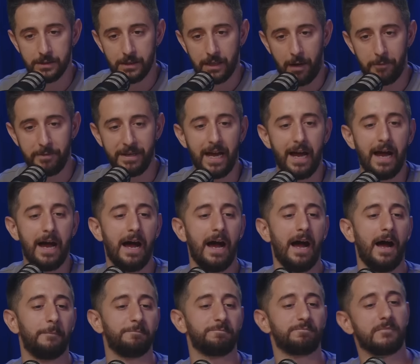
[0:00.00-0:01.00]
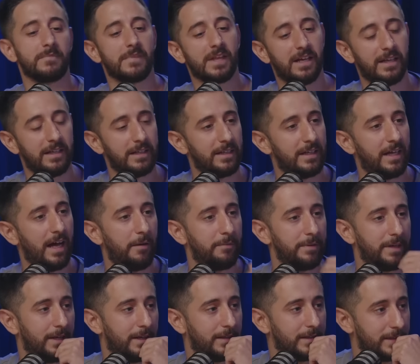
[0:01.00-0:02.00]
había... La, gaviota.
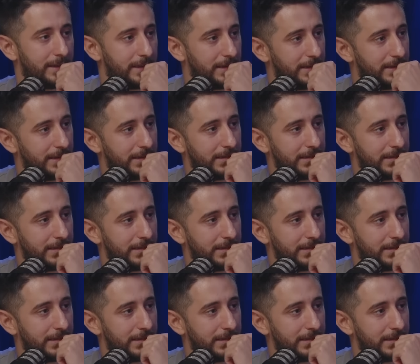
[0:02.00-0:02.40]
Ah, la, ah,